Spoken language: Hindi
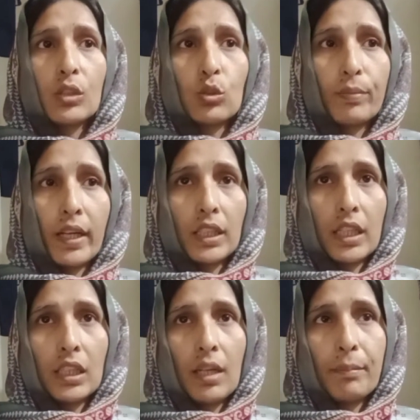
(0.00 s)
सुबह
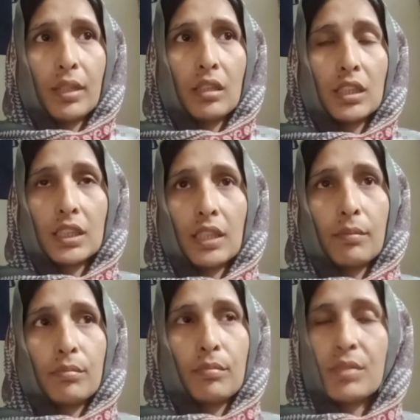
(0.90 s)
यानी अम्मी
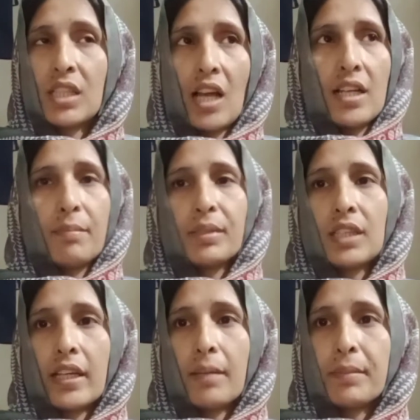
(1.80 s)
जैसे मसाले अम्मी
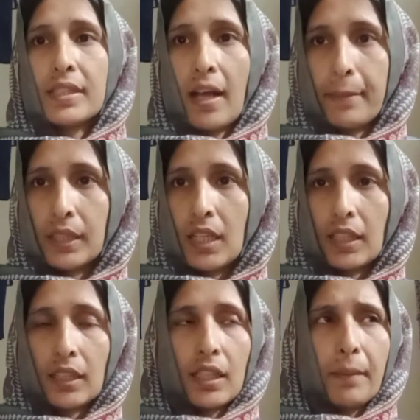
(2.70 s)
सारे अम्मी साबत
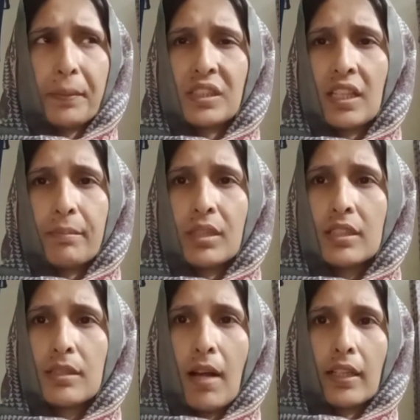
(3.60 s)
लाती हैं पीसे
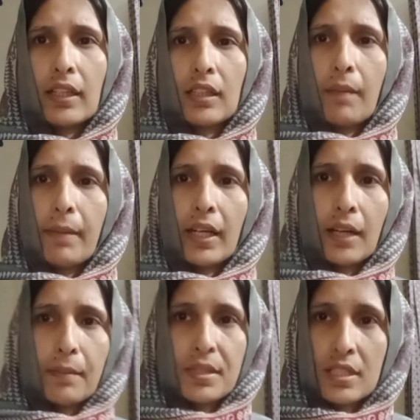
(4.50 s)
अम्मी इस्तेमाल करते हैं हमारे
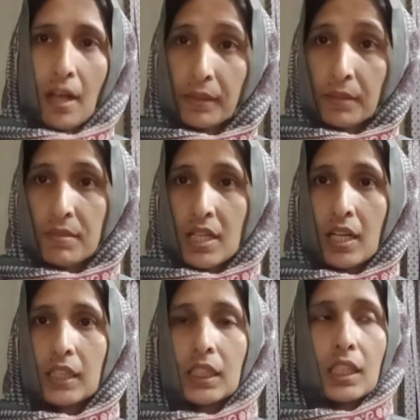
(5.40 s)
घर में साबत
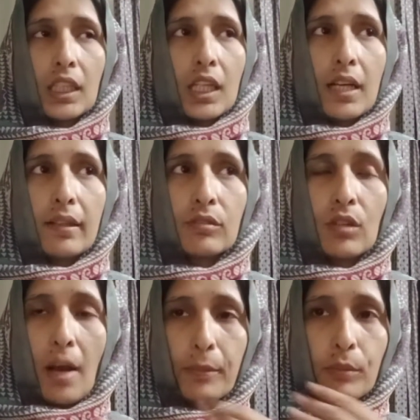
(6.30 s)
मसाले चलते हैं
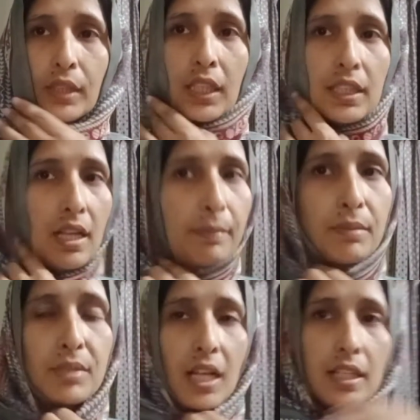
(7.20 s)
आपको पता है कि
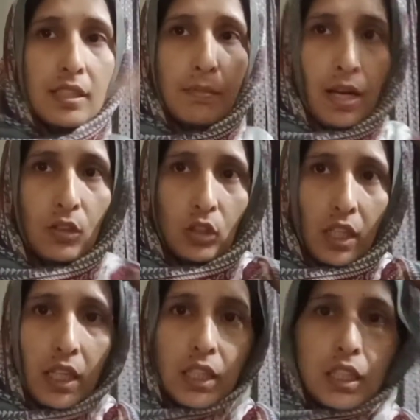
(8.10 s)
साबत मसाले इस्तेमाल
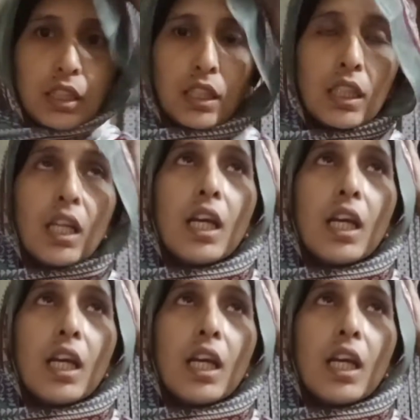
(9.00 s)
होते हैं ईद की